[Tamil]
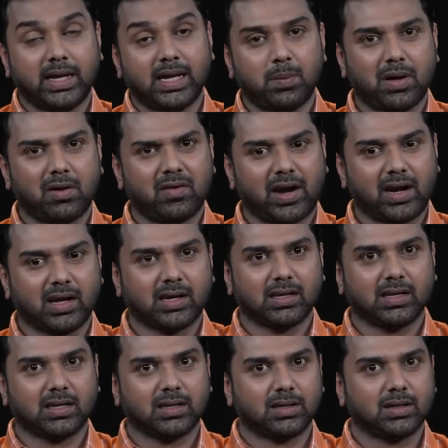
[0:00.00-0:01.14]
இந்த பிஹேவியர் எனக்கு
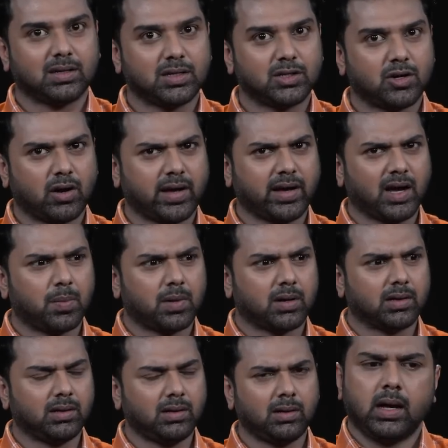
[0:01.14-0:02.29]

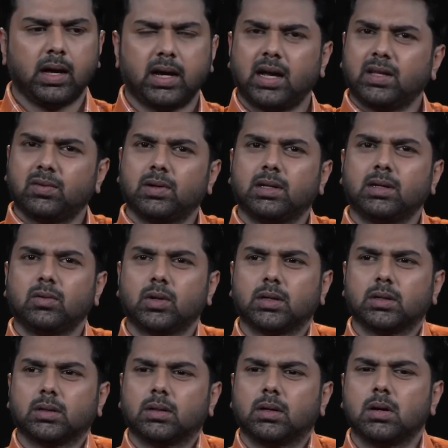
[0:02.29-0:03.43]
ஷாக்கிங்காகப்பட்டது ஏன்னா இது வந்து ஒரு
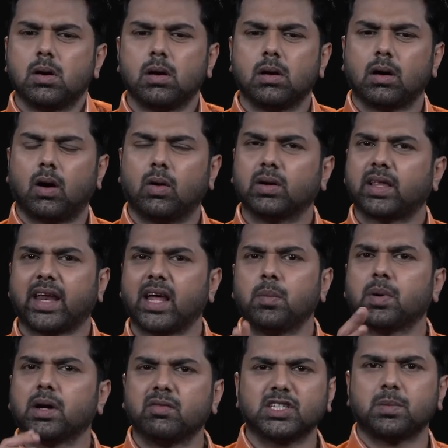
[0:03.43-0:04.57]
அவங்க தெரியாமல்
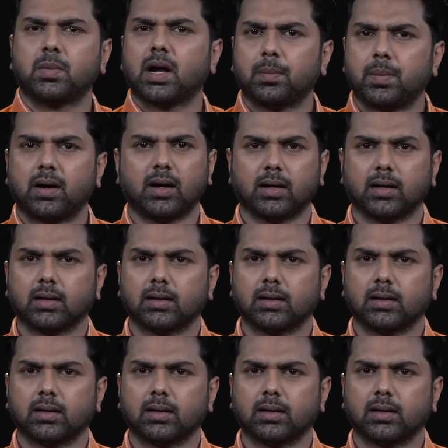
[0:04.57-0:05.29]
பண்ண விஷயமா நான் பார்க்கலங்க